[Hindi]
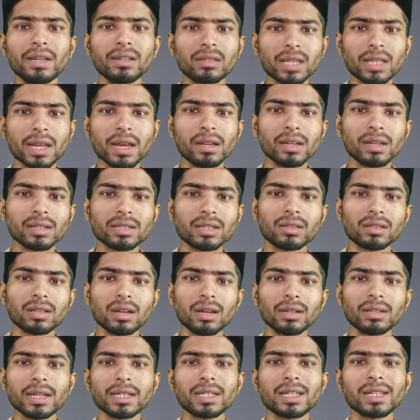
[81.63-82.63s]
तरीके से
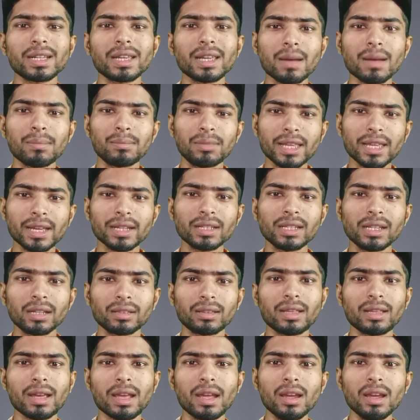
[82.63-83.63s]
था जैसे कि आप देख
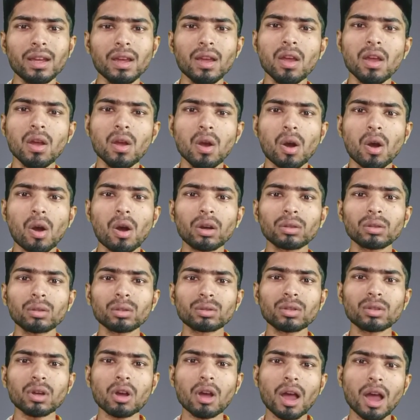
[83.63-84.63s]
सकते हैं और
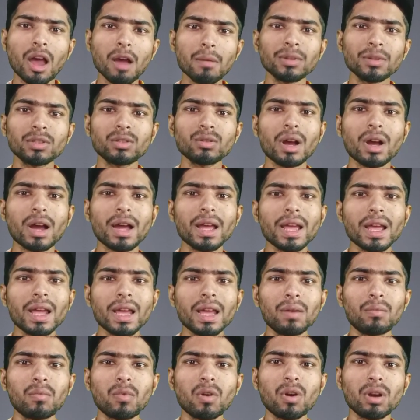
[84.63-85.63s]
दोस्तों अब जो आया
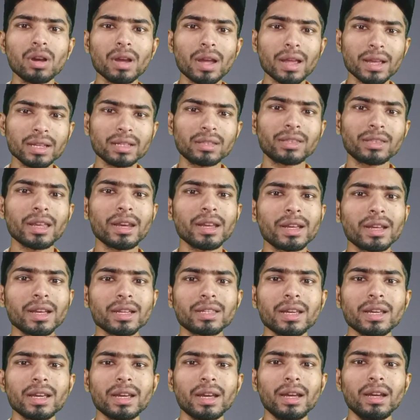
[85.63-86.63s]
है वो इस तरीके
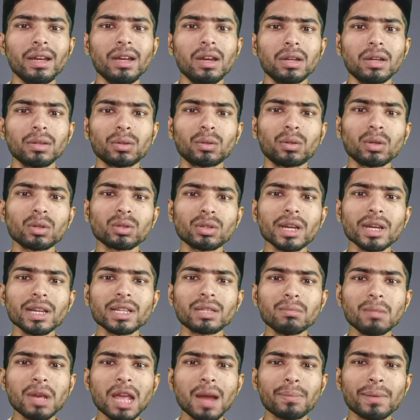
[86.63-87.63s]
से है तो दोस्तों
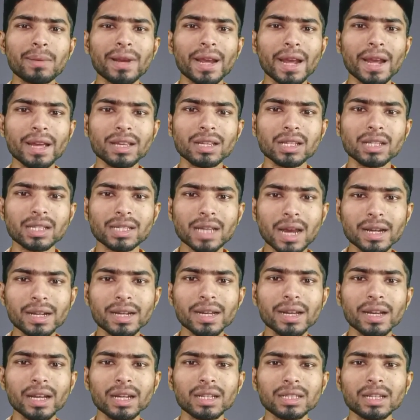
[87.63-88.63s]
इसमें आप कैसे
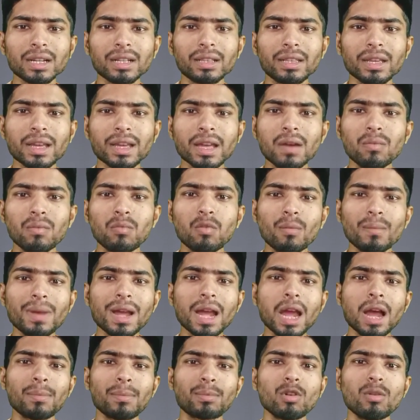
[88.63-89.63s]
सेटिंग कर सकते हैं वो मैं
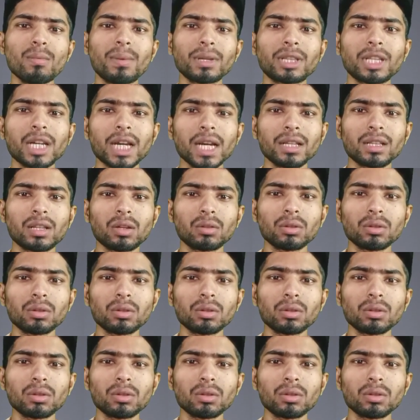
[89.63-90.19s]
आपको बता देता हूँ तो